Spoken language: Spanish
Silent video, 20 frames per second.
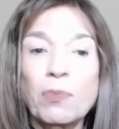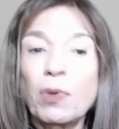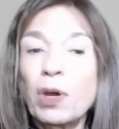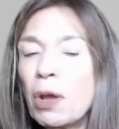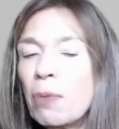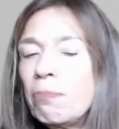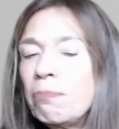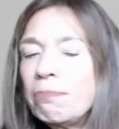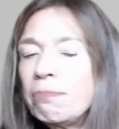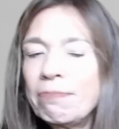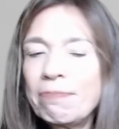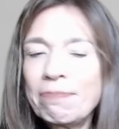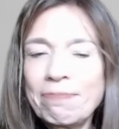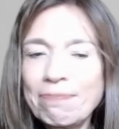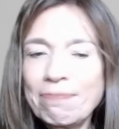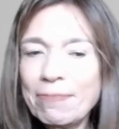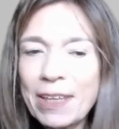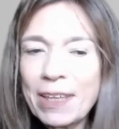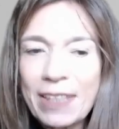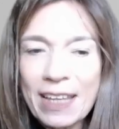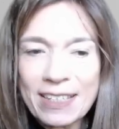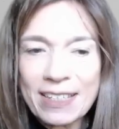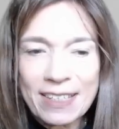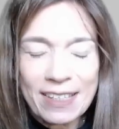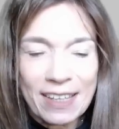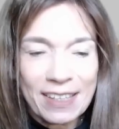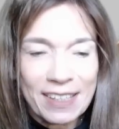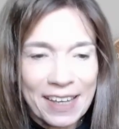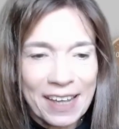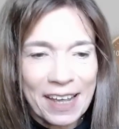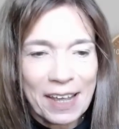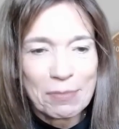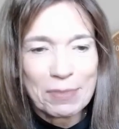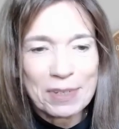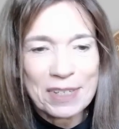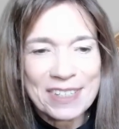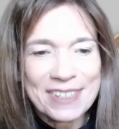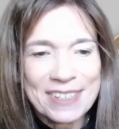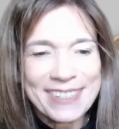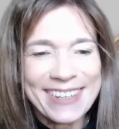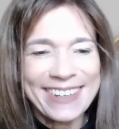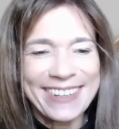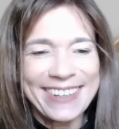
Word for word: Bueno, bien de ascendente Géminis.